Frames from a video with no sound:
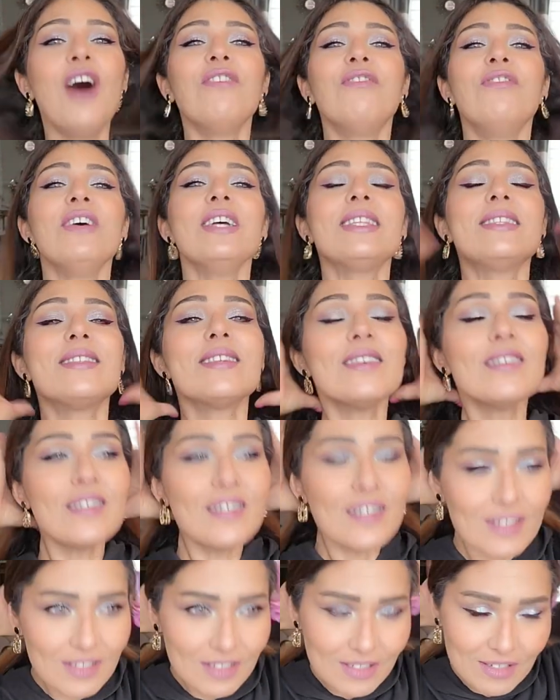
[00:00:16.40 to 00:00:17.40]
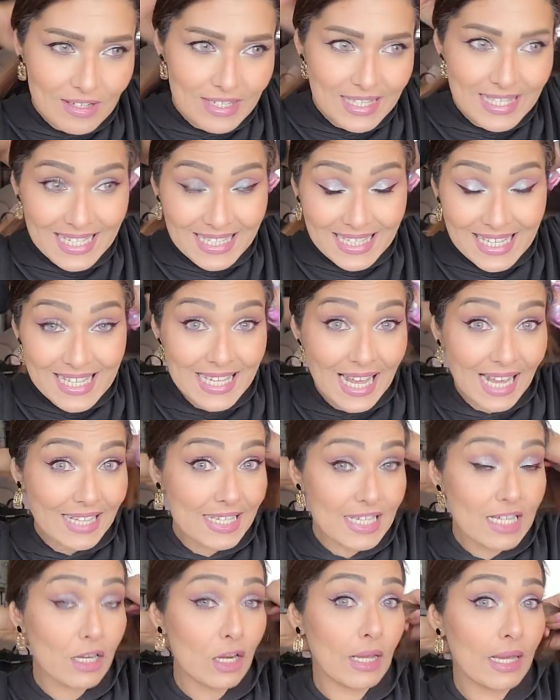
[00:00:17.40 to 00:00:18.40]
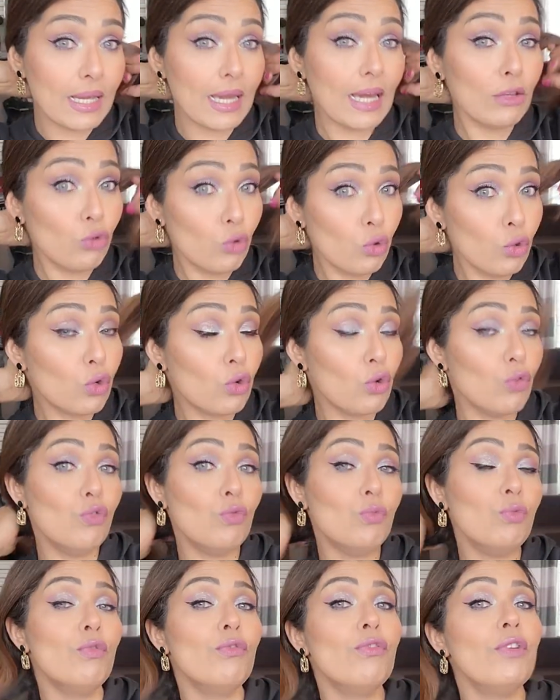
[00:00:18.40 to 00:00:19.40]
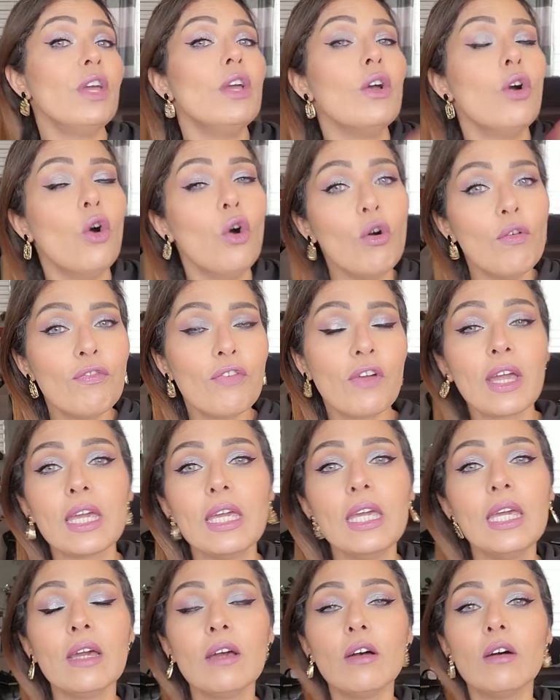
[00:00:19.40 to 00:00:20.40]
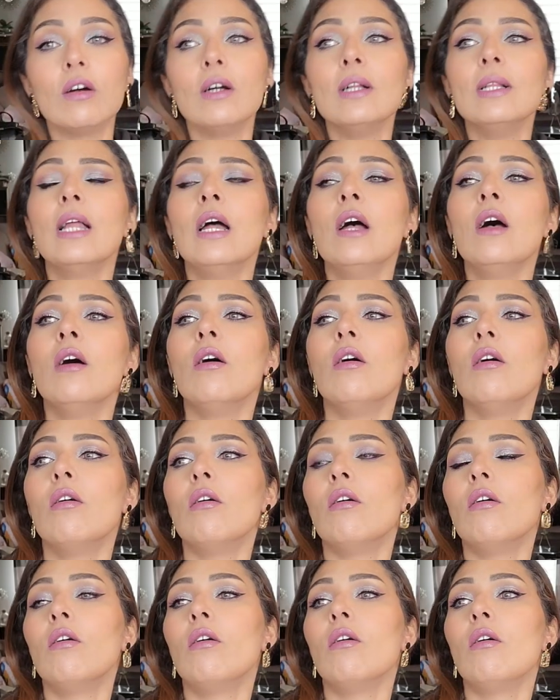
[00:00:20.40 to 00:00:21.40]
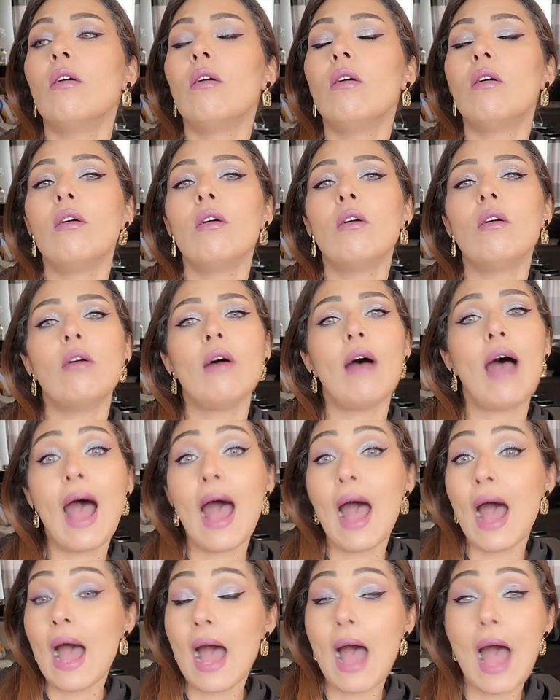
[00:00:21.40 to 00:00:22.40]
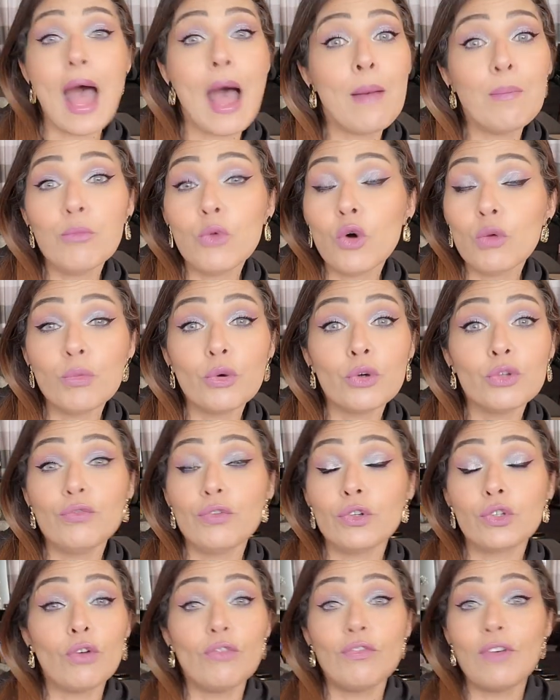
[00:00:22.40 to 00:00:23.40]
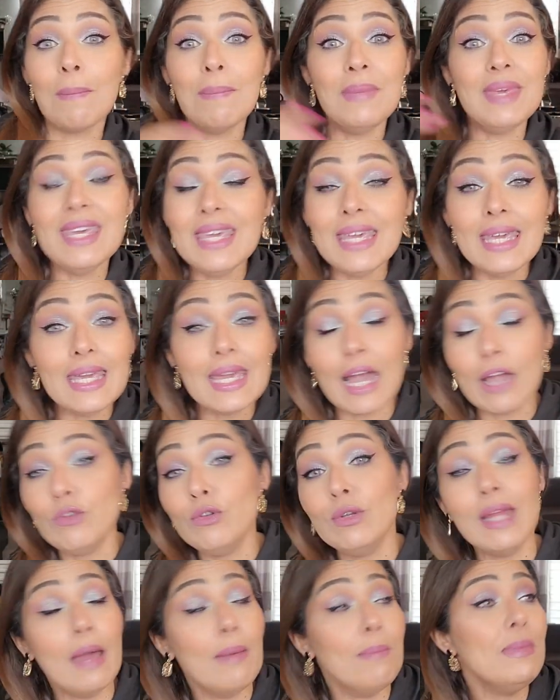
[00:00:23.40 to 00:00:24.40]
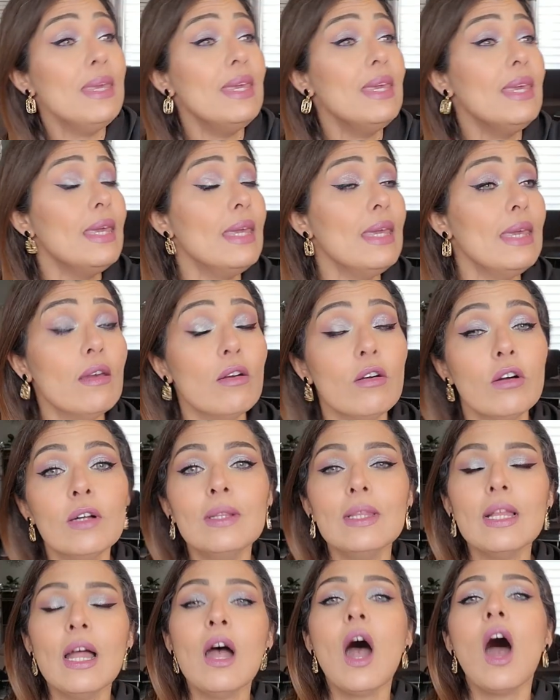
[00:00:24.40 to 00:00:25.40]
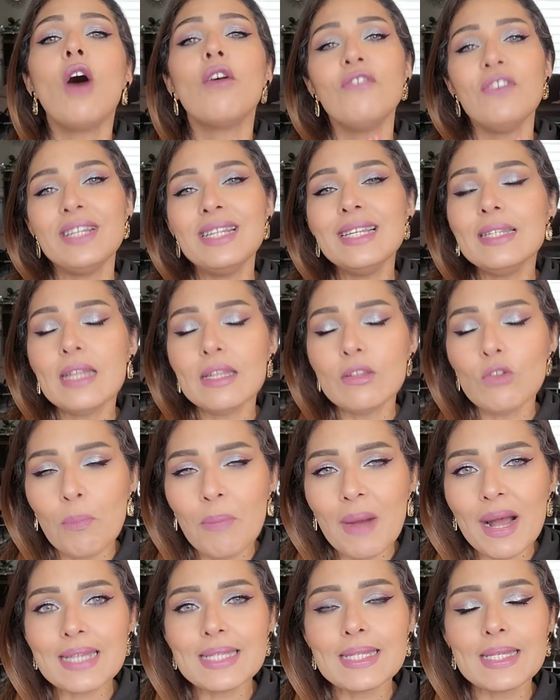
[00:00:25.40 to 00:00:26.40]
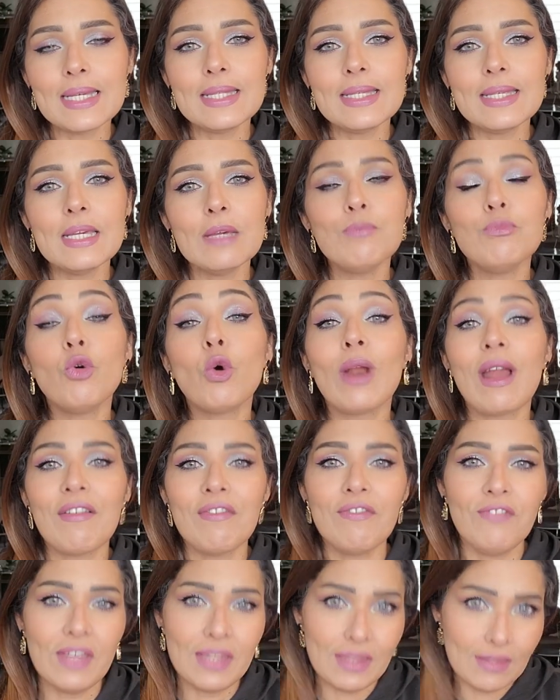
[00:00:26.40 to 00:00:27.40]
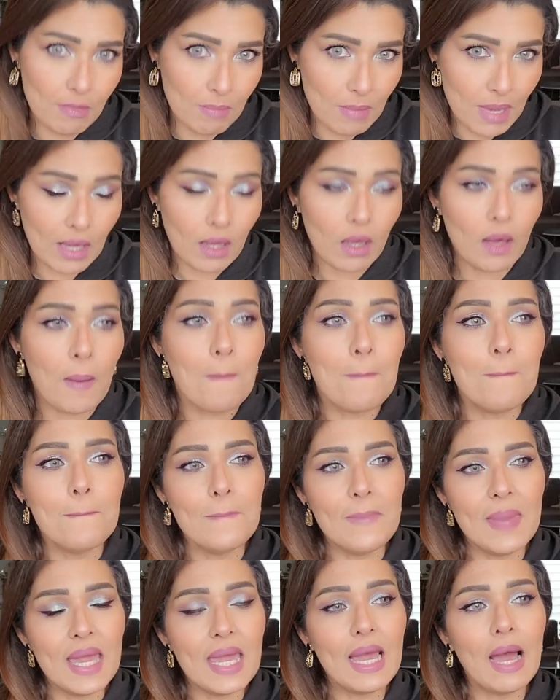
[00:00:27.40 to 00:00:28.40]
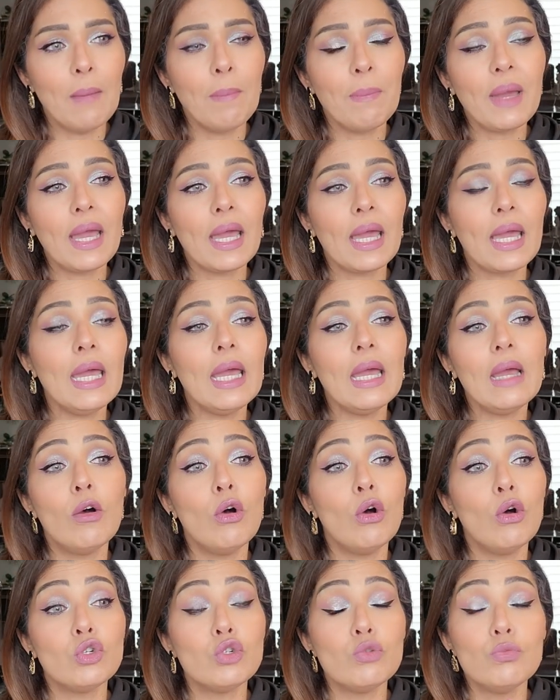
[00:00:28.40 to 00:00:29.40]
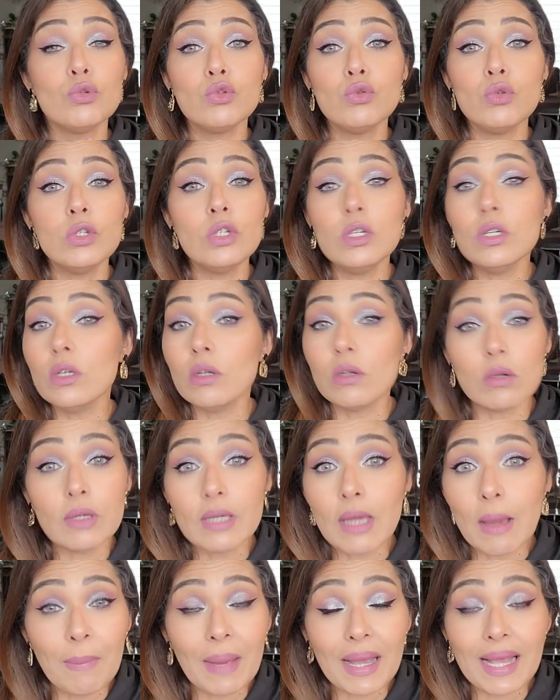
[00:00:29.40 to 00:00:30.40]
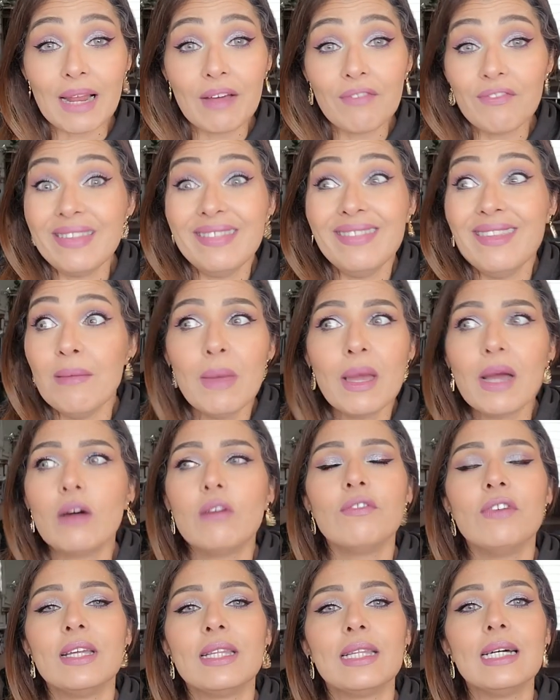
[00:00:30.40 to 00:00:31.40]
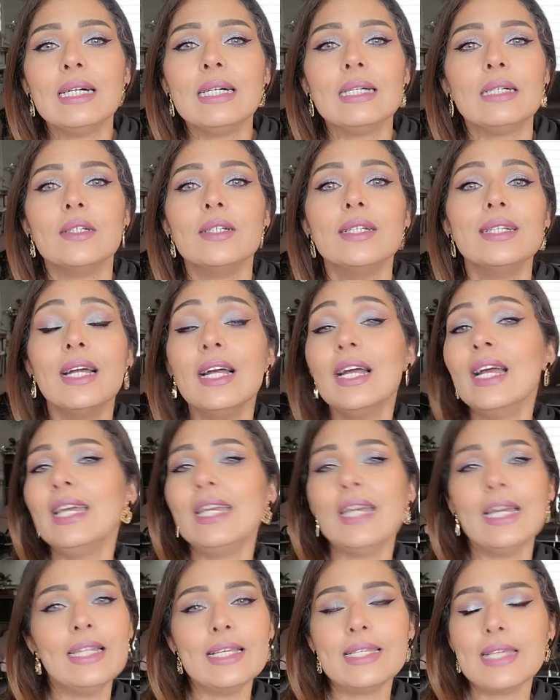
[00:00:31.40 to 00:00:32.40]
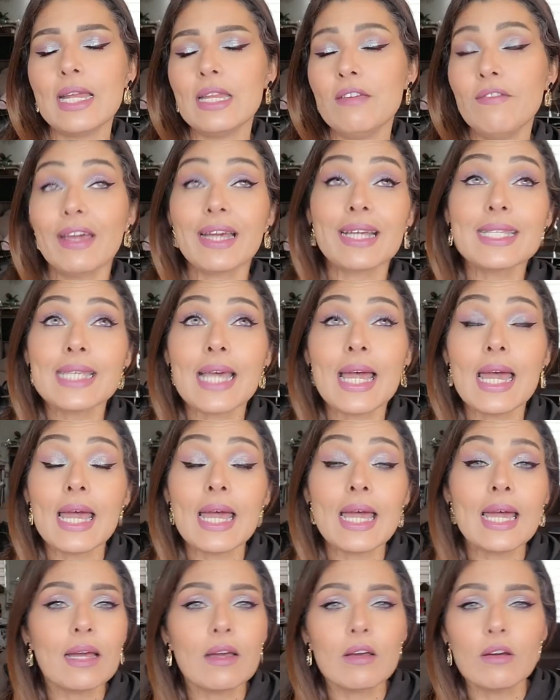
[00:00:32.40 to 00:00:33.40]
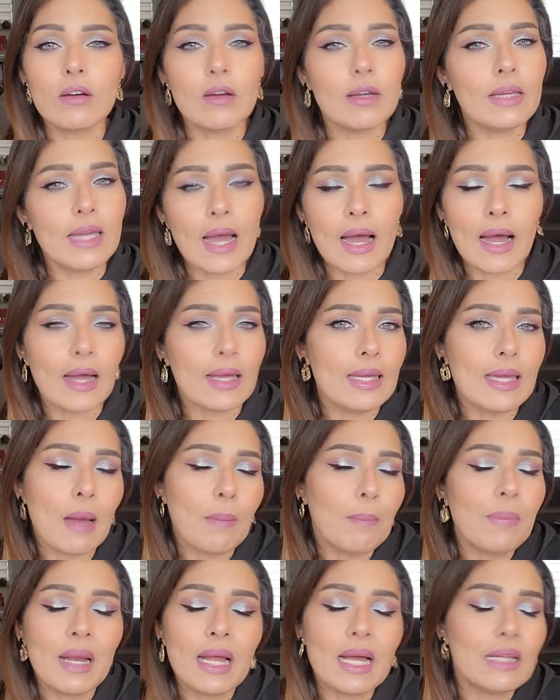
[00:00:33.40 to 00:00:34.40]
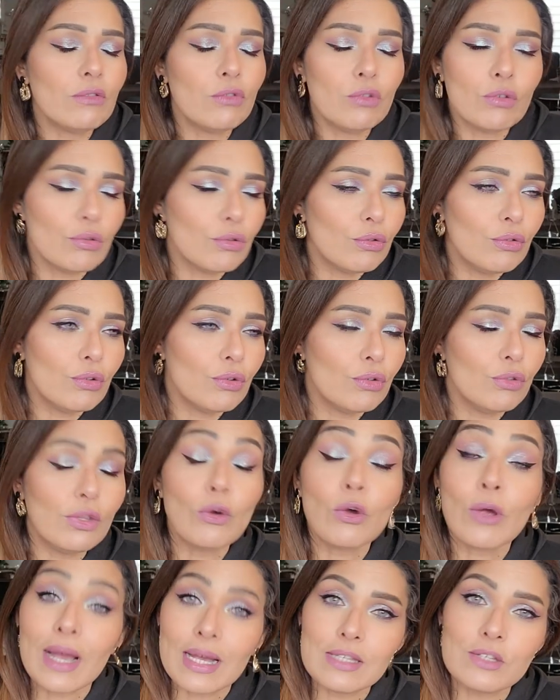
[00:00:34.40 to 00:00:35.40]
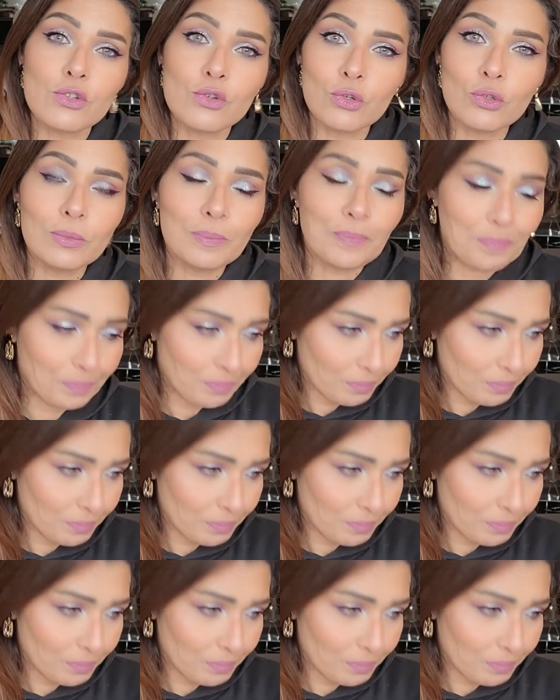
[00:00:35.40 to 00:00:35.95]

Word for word: en fait, euh, c'est des articles cadeaux que vous pouvez offrir euh, à, un membre de votre famille, à une amie. Euh. En fait, l'idée de base, c'était pour la fête des mères. Mais après, euh, je me suis dit, il n'y a pas que la fête des mères, en fait. Hein. Il y a des anniversaires, il y a, y, a, plein de d'occasions